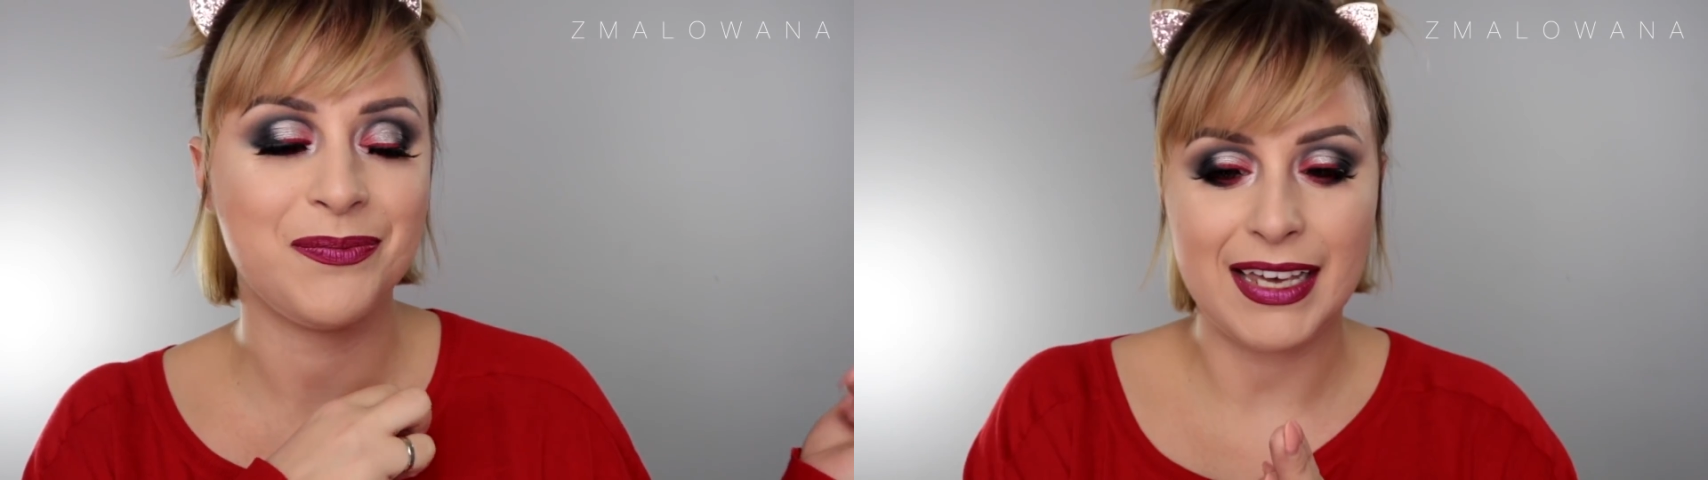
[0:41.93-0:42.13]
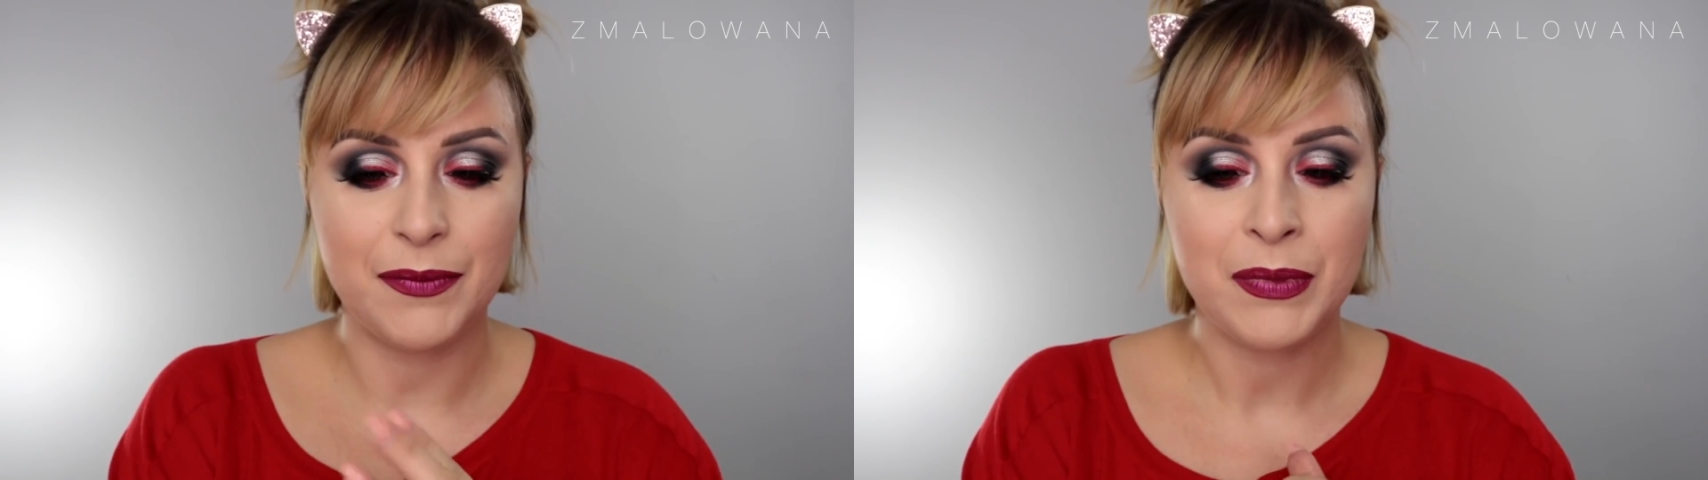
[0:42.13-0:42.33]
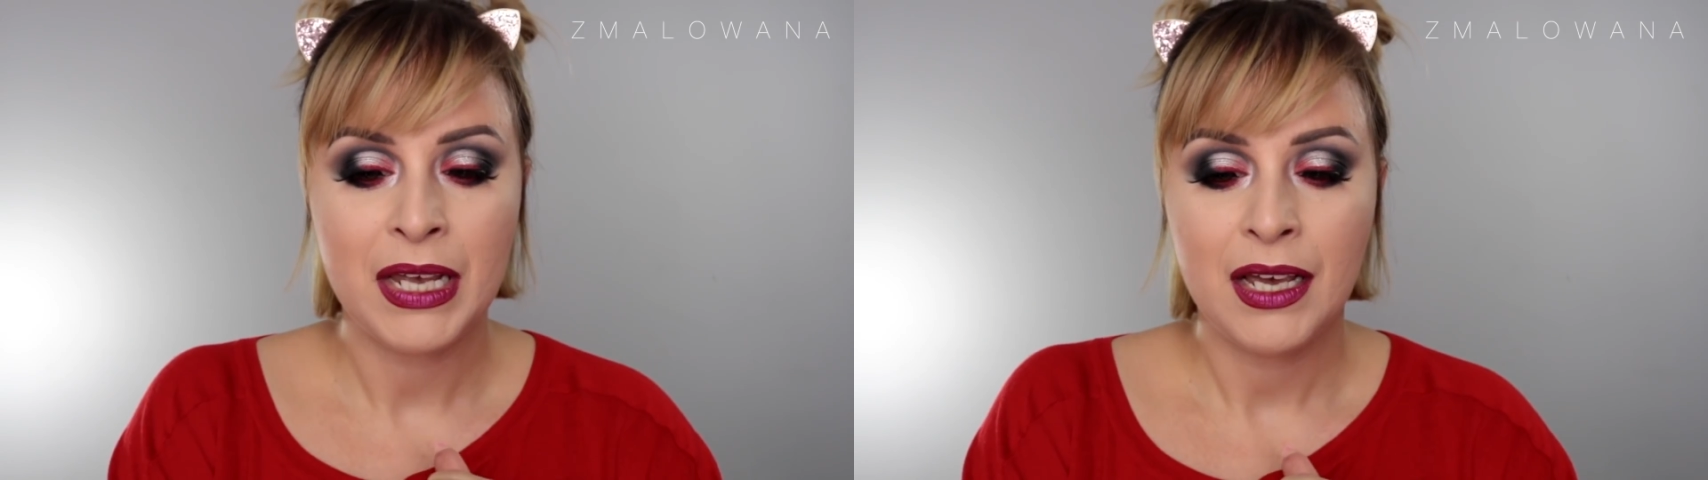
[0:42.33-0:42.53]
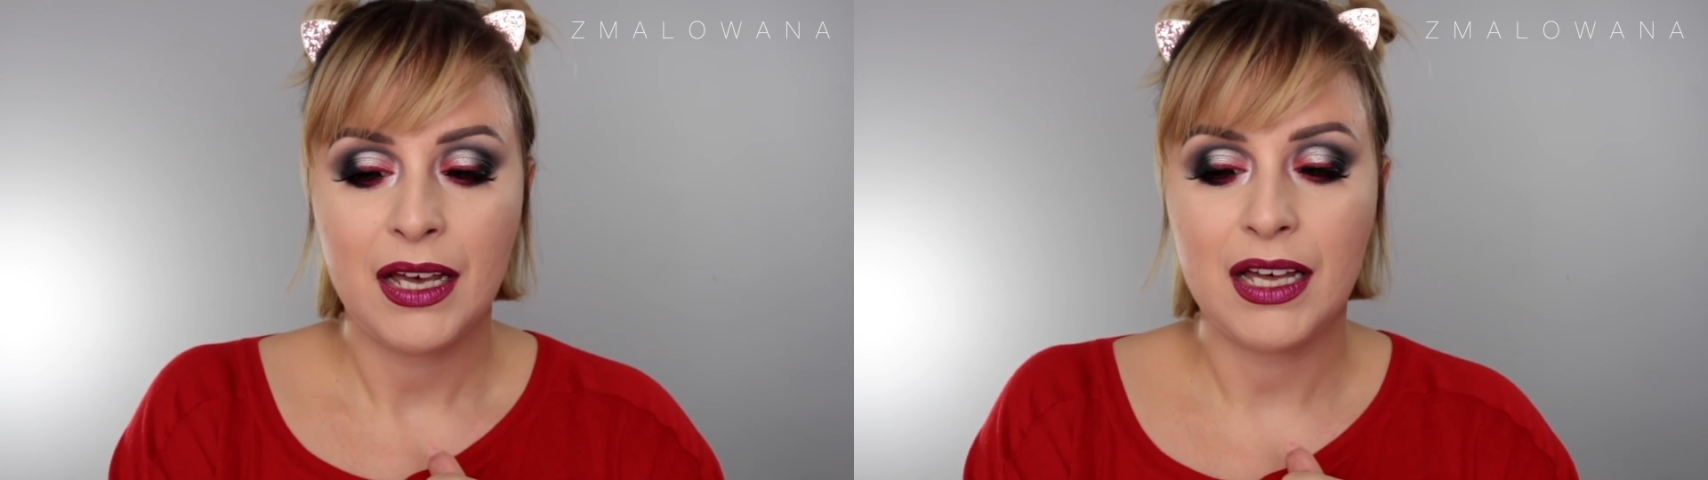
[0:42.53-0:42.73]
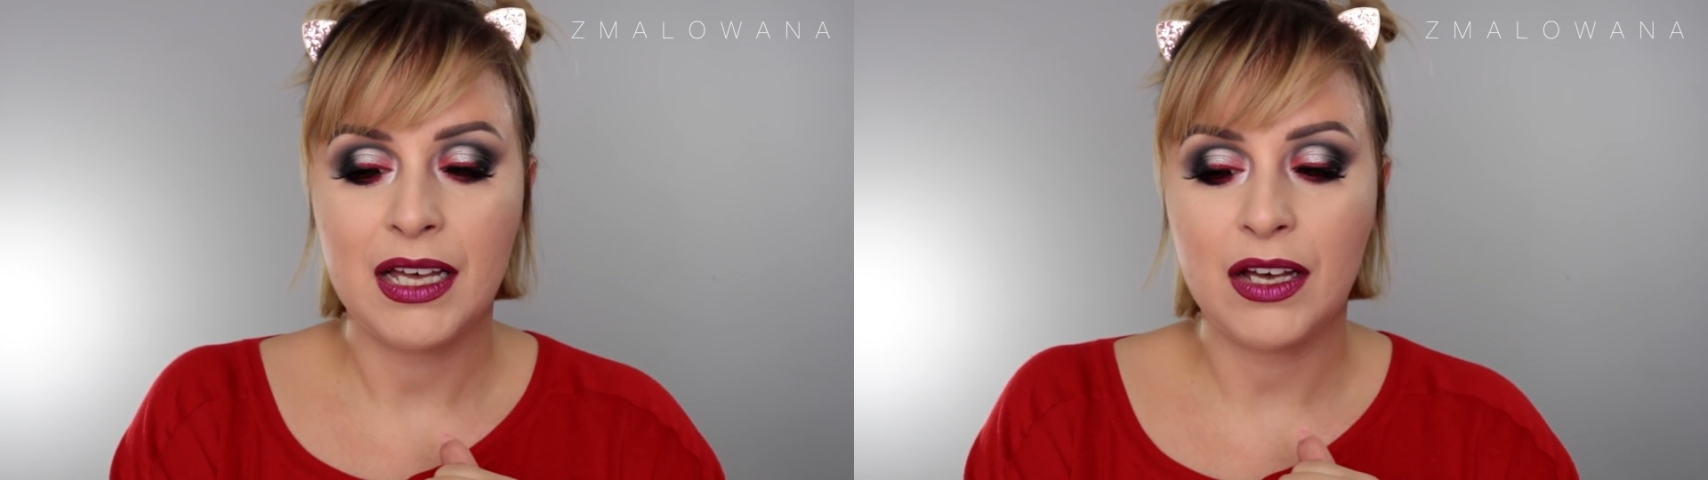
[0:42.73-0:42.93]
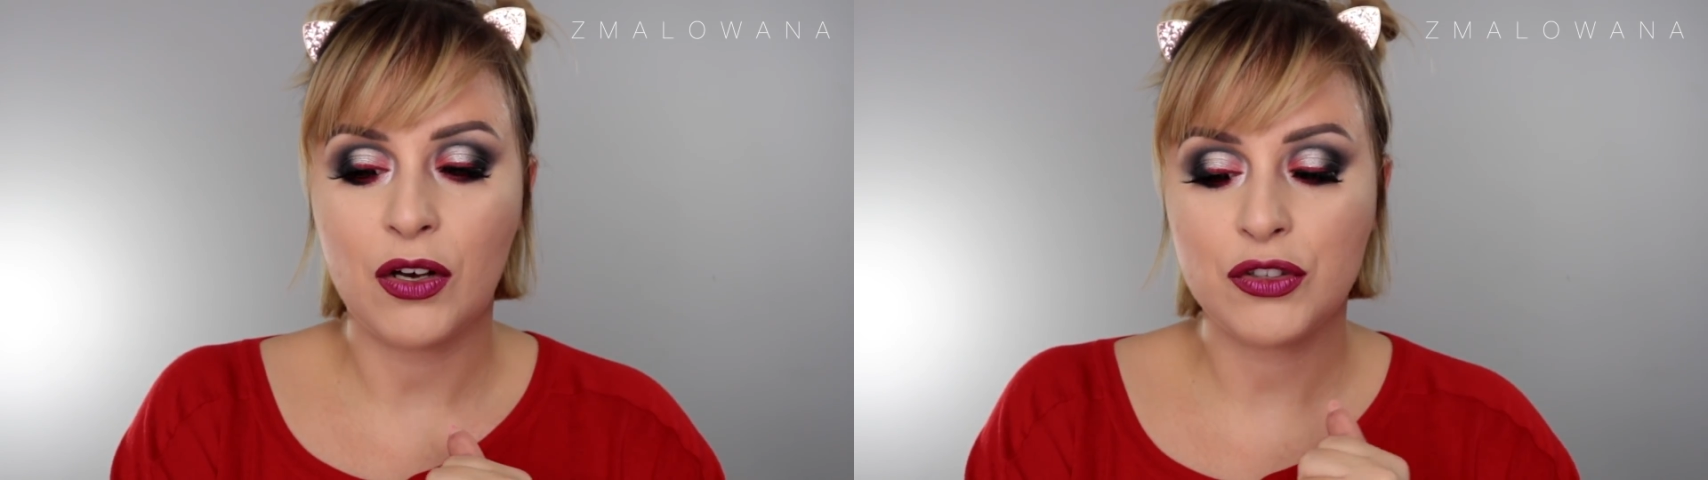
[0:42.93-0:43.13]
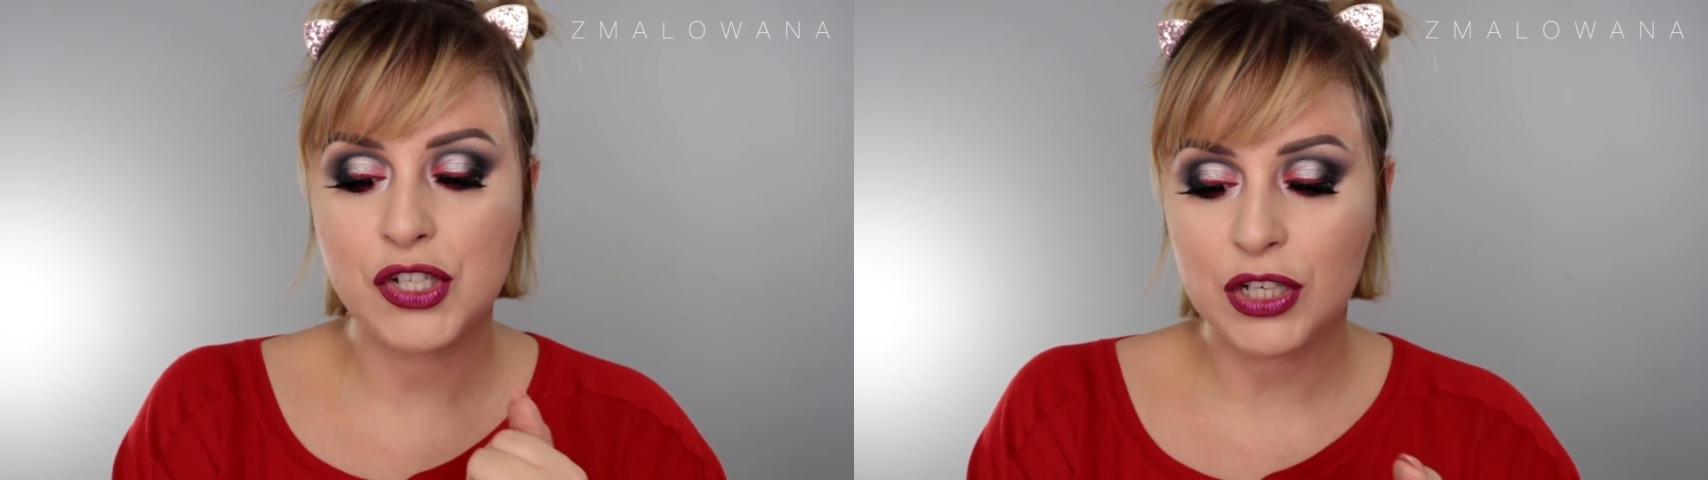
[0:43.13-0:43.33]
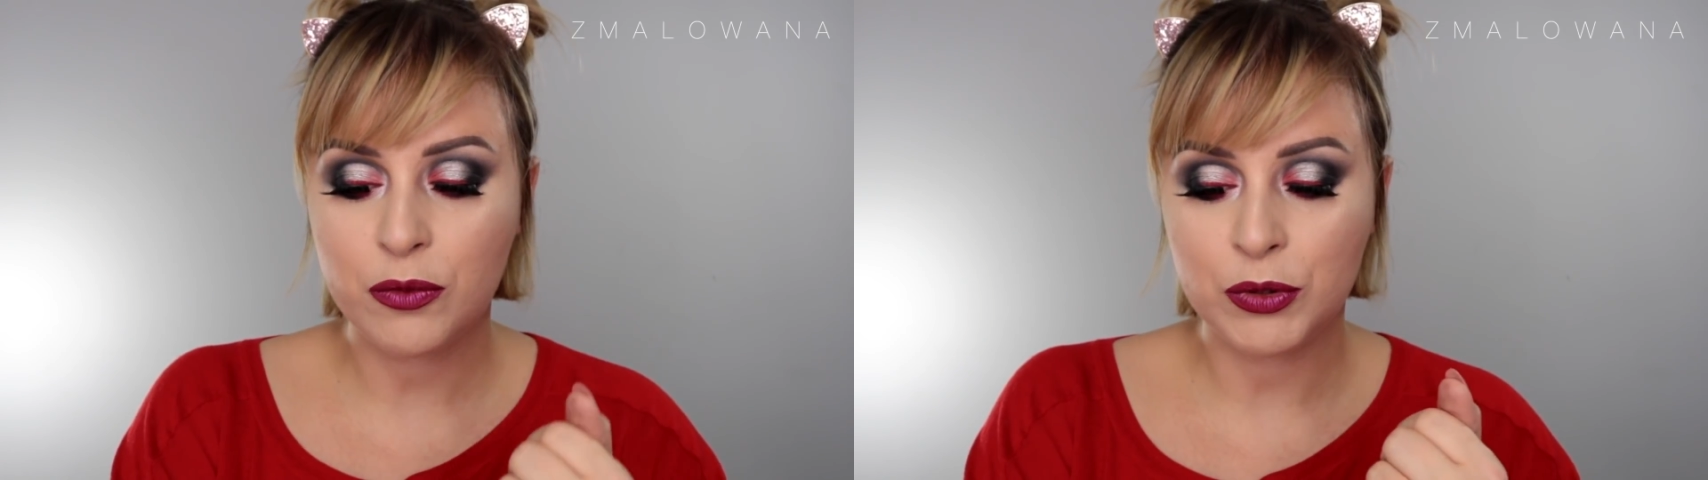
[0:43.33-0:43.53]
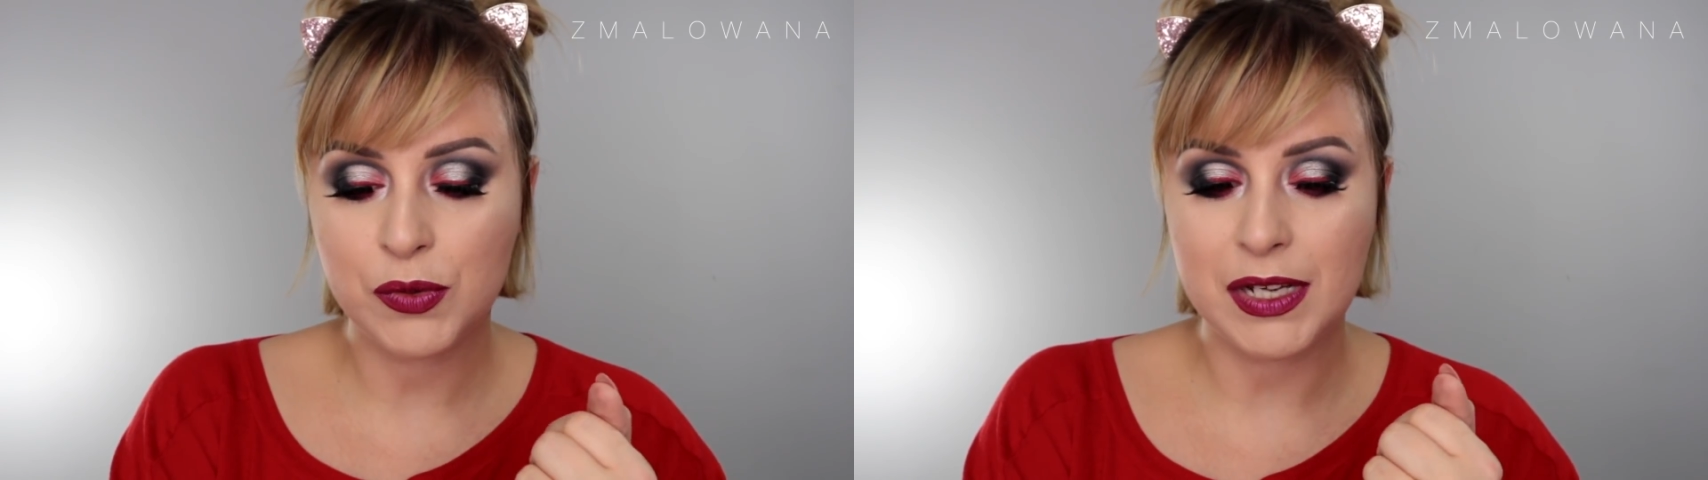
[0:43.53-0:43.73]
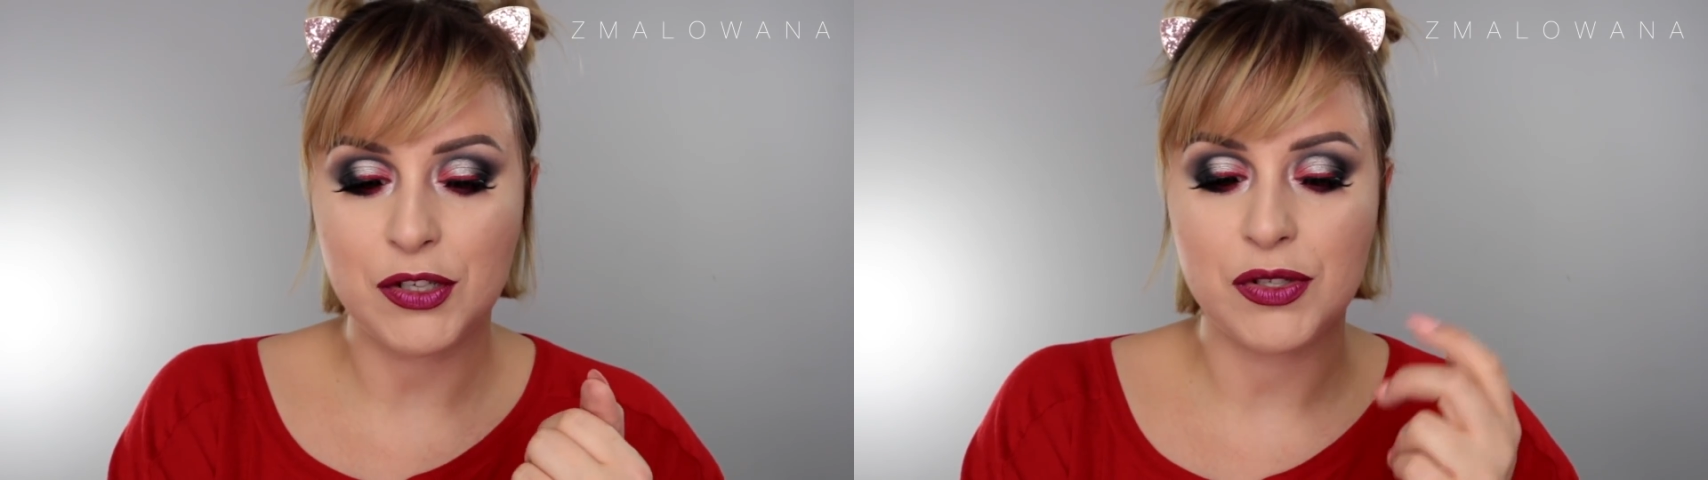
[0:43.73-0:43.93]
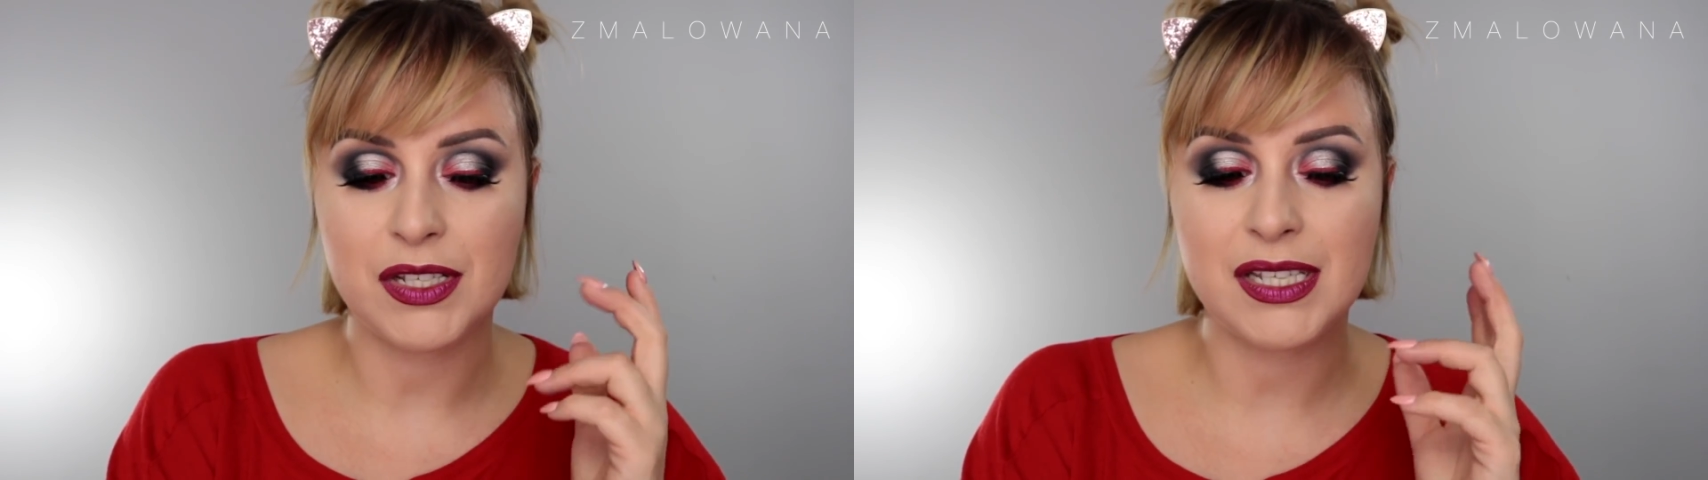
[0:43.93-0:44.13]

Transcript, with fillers: Ej, E, od czego by tu zacząć?